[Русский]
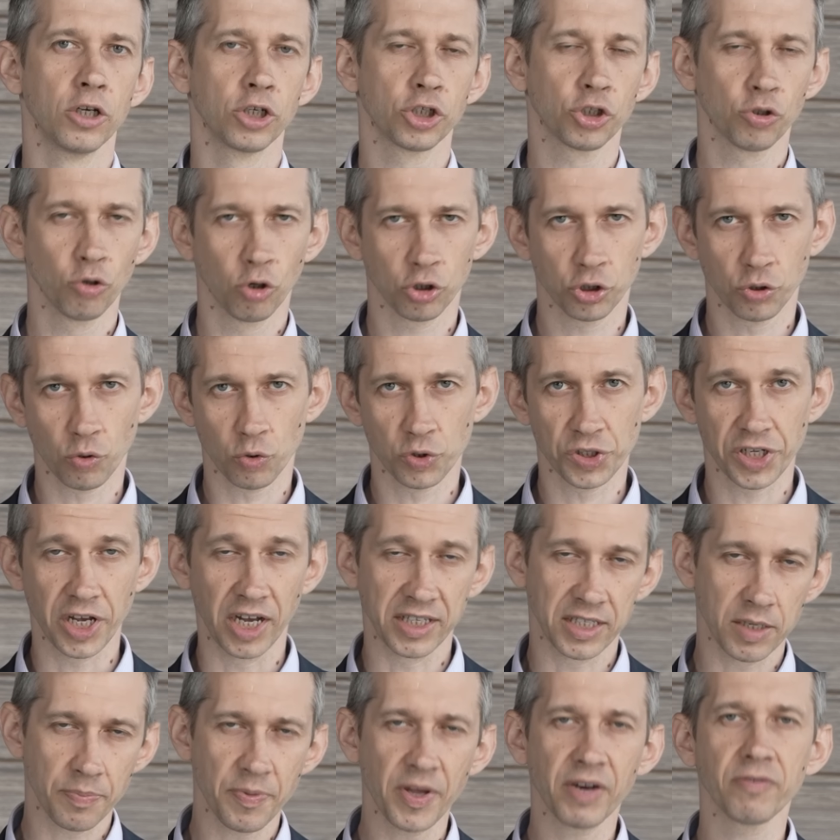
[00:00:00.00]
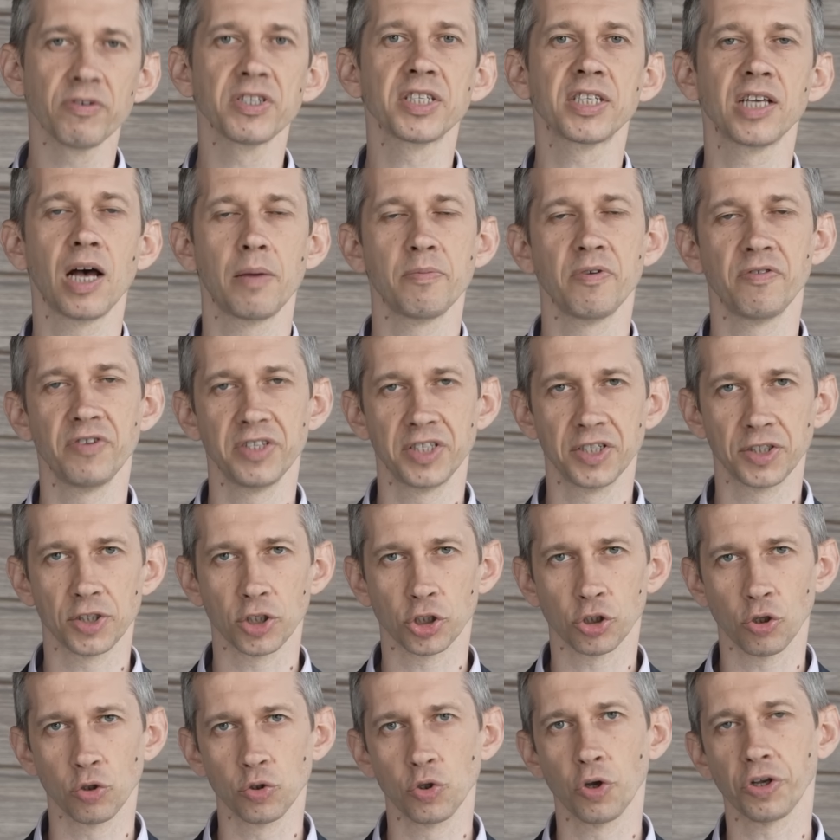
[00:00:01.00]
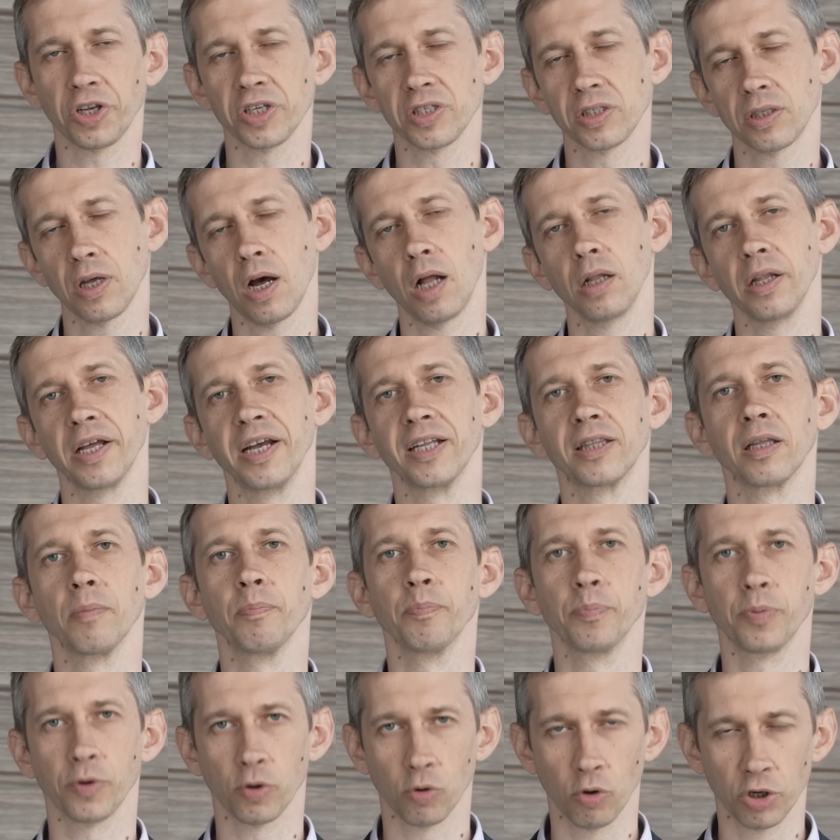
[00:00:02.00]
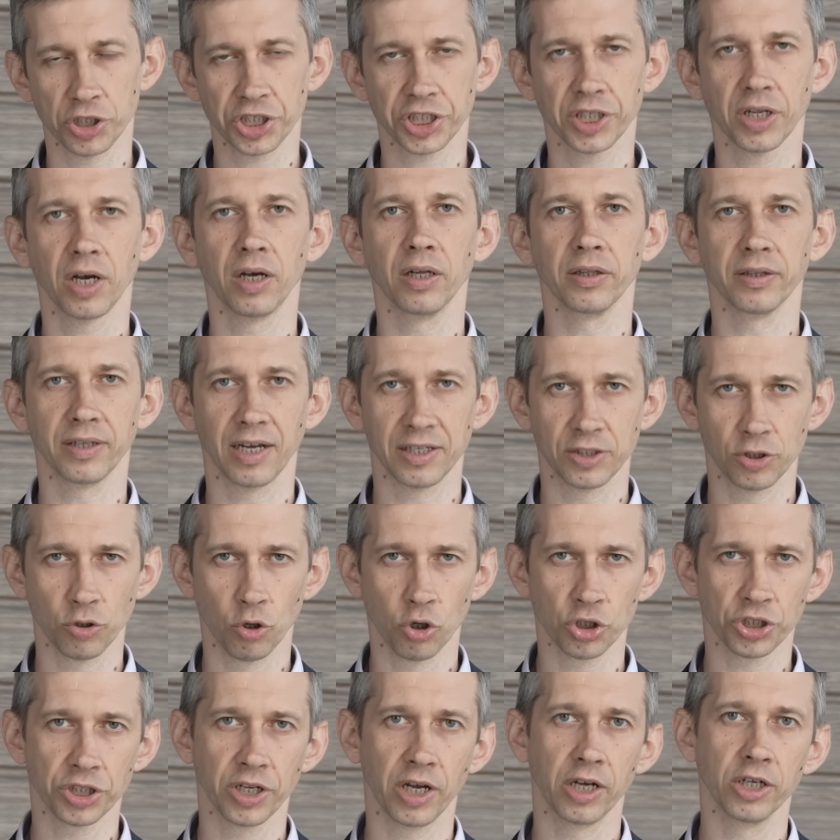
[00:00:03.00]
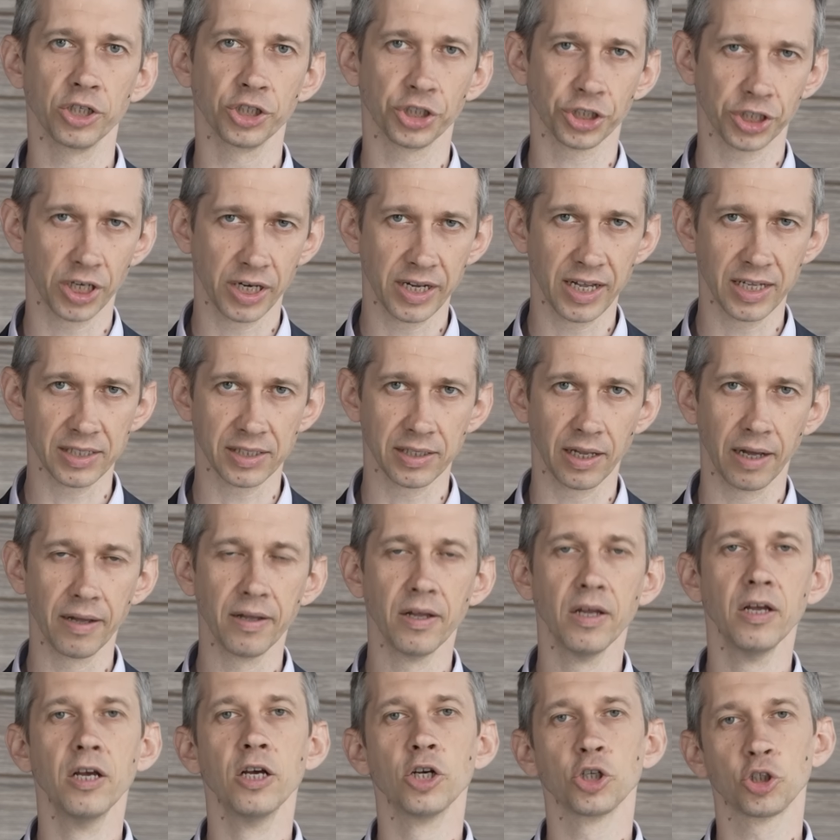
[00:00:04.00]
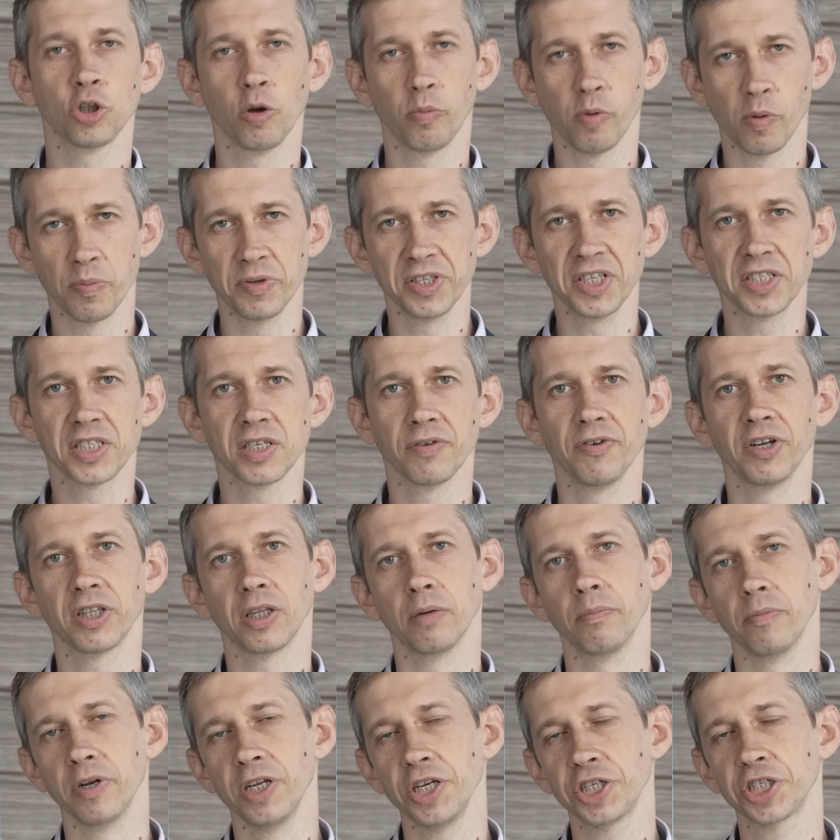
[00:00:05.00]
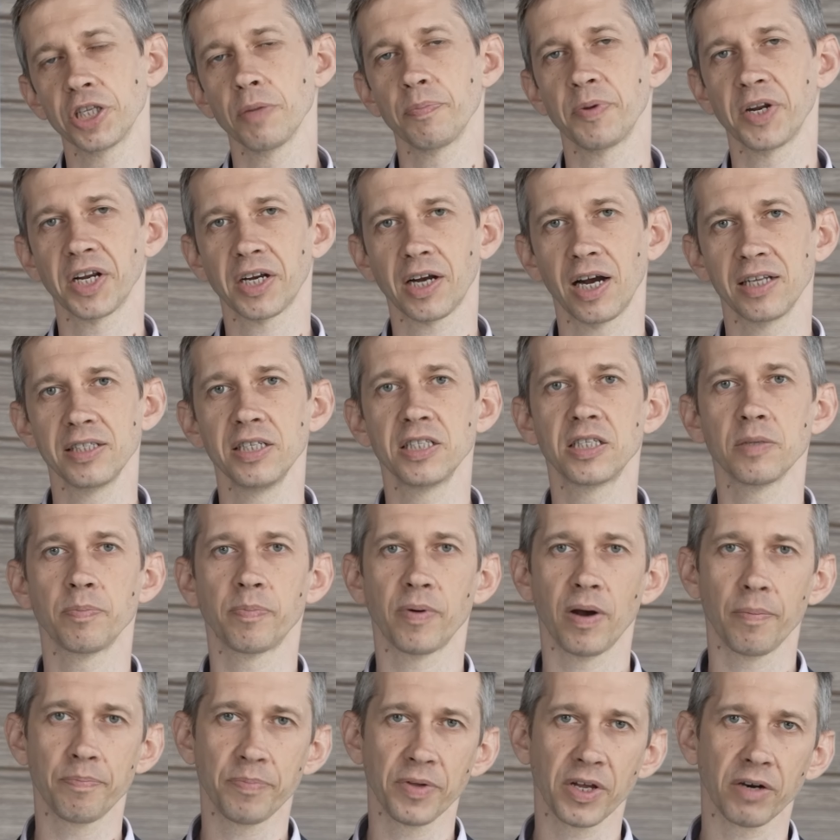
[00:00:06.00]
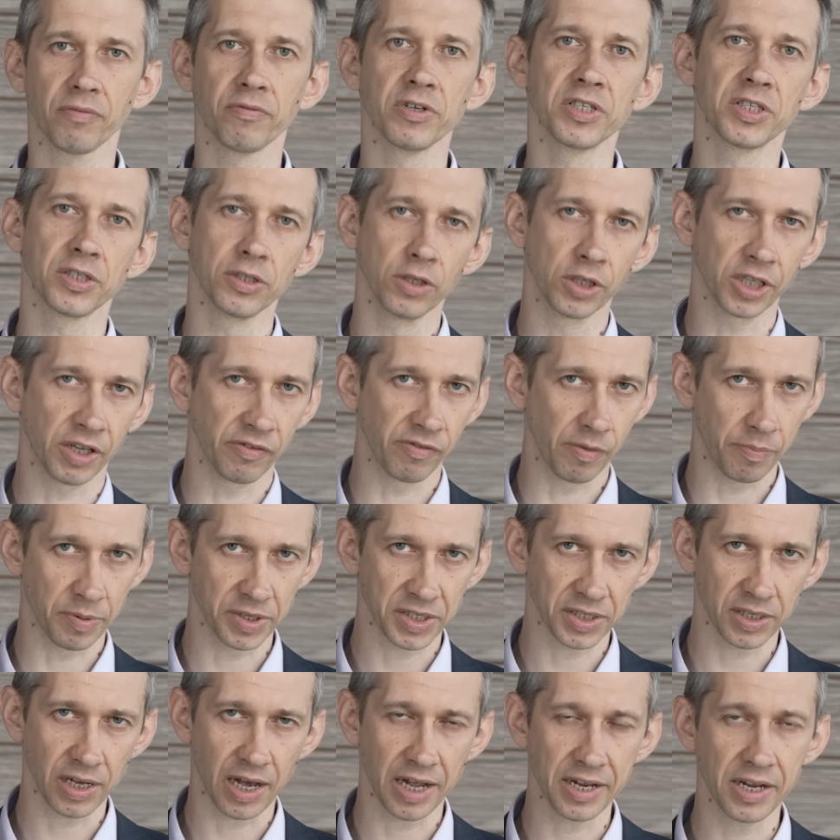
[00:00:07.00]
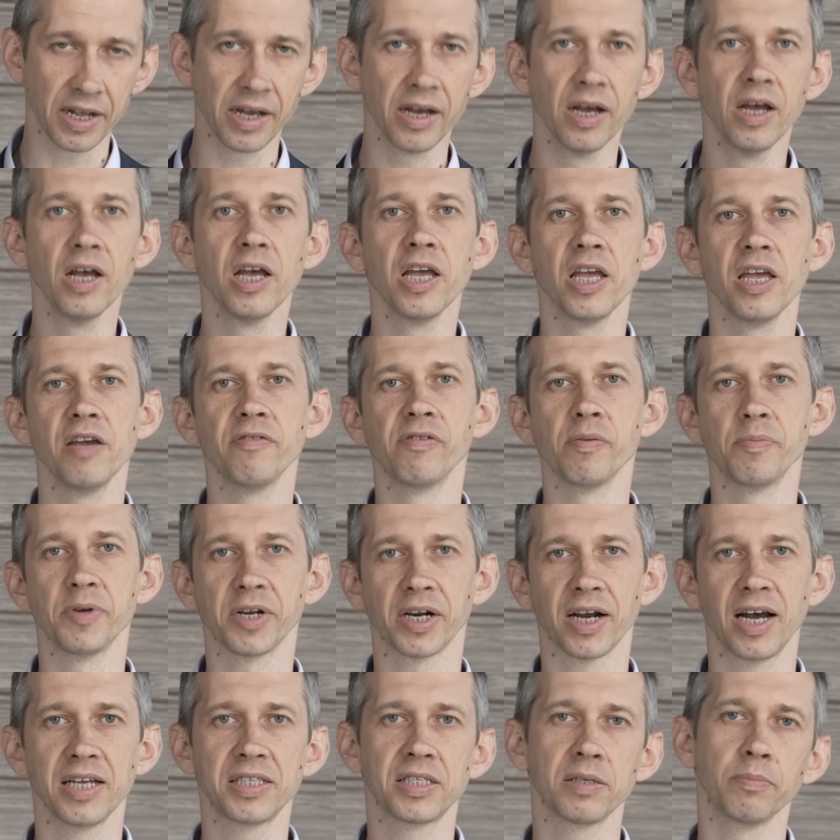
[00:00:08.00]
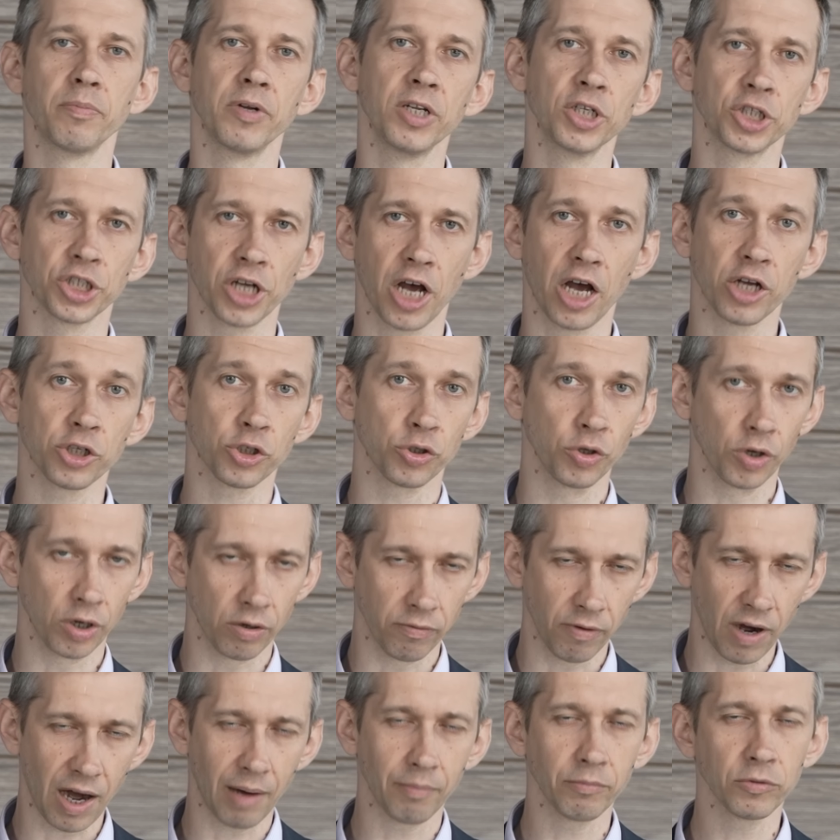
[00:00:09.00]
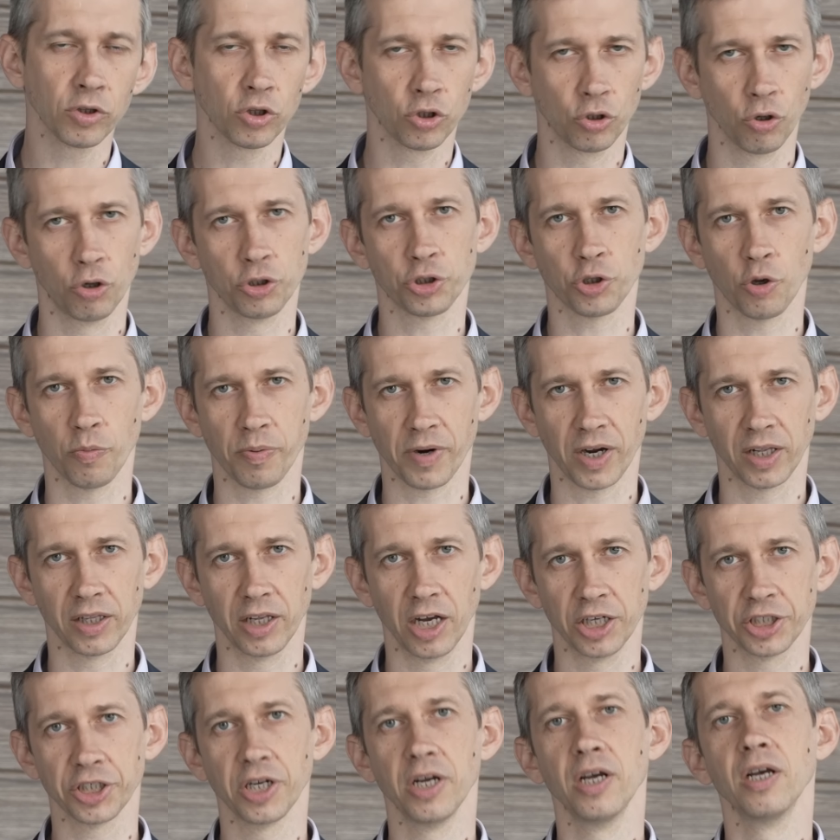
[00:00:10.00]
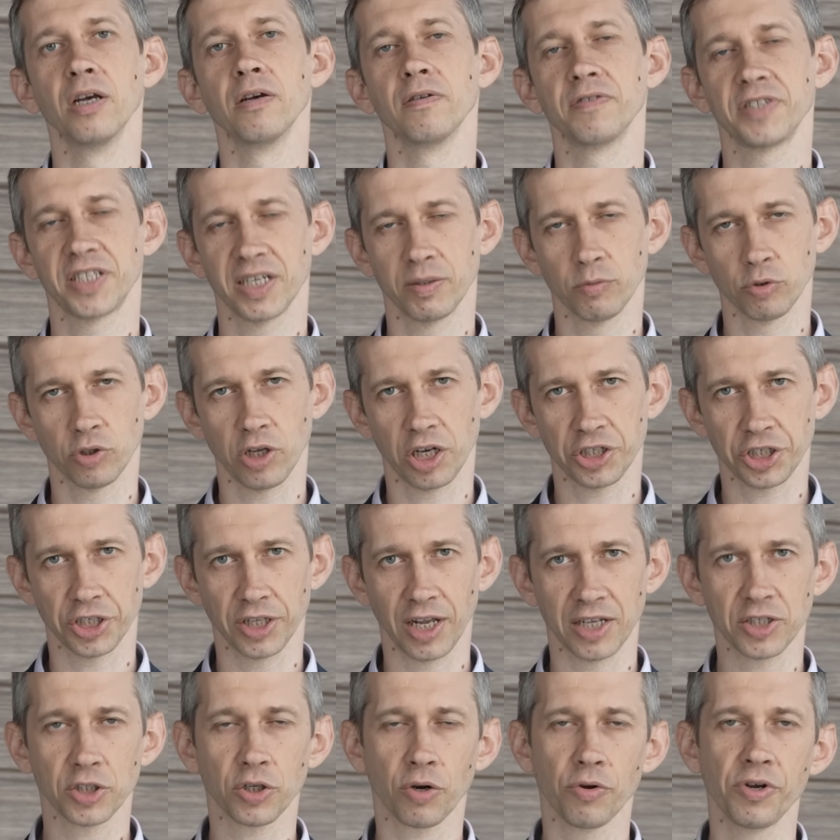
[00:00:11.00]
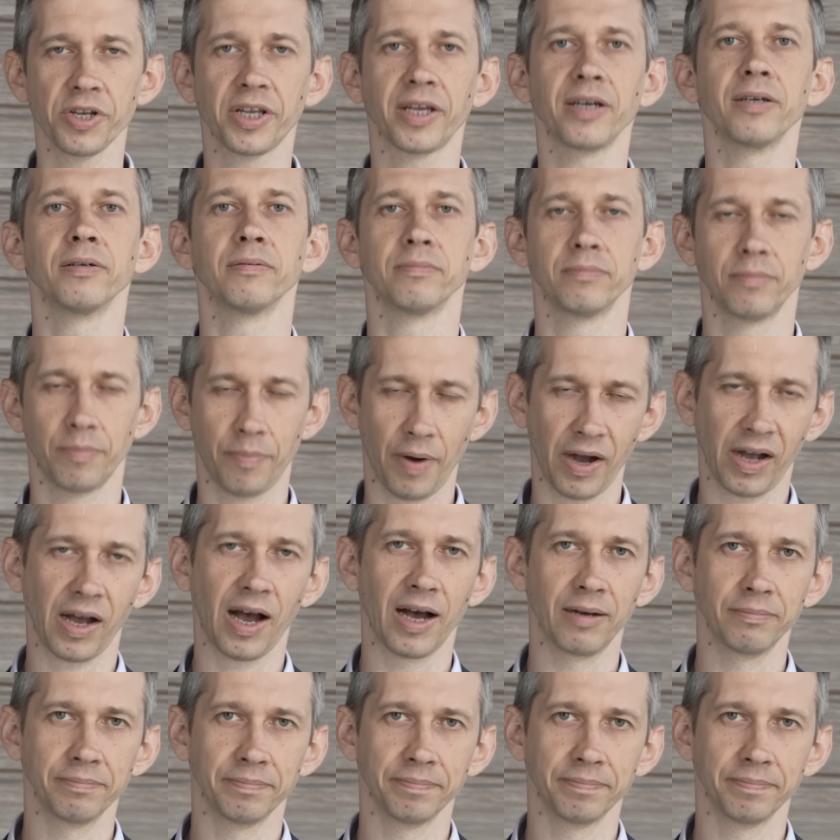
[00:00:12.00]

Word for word: Что ж, друзья, теперь вы сами видите, что Дёки стал это прочно, надежно, железно. Чтобы убедиться в этом лично, переходите по первой ссылке в описании и выбирайте ближайшую к вам точку продаж. Всем удачи на стройке, пока!